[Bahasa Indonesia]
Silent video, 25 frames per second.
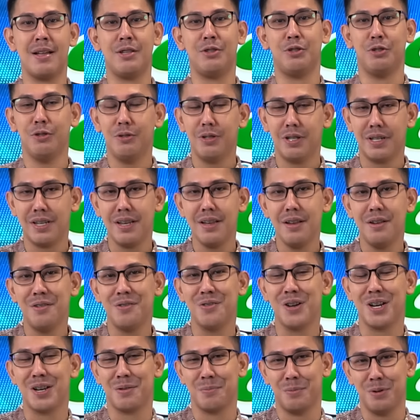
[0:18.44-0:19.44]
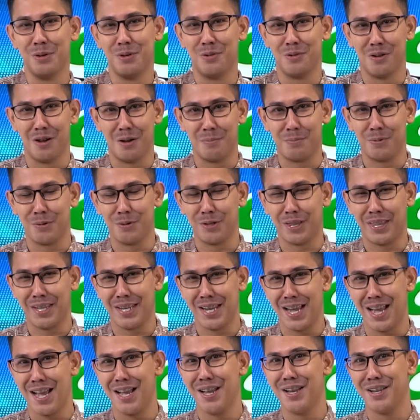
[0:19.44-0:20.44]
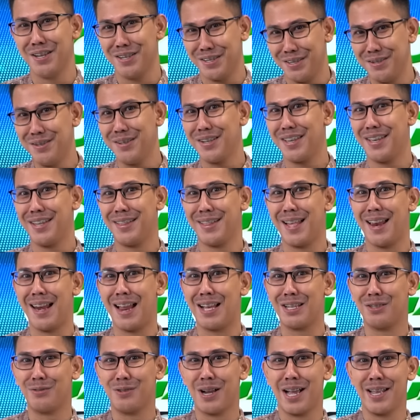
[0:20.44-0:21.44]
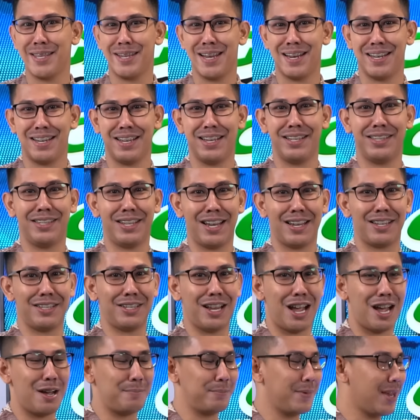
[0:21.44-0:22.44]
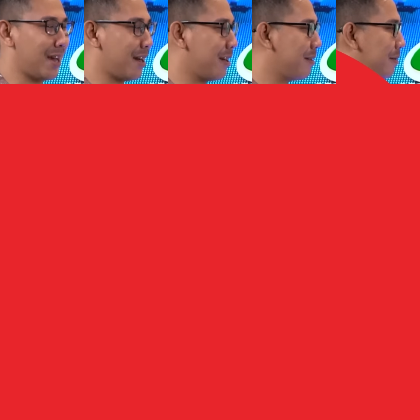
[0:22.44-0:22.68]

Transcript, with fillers: Juli 2023. Yuk kita langsung aja nih cek sahamnya.